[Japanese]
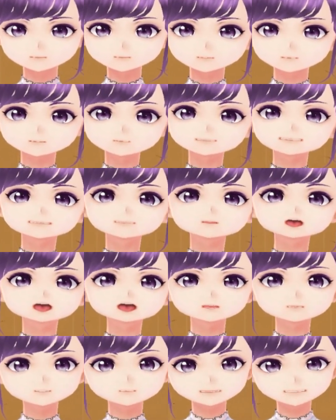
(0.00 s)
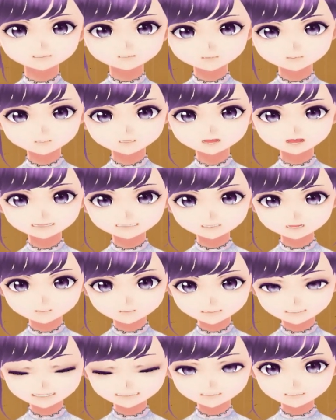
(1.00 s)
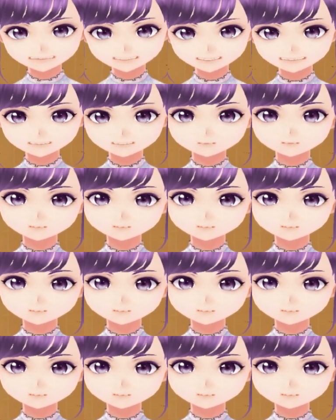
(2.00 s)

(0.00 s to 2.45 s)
日はすっかり暮れて、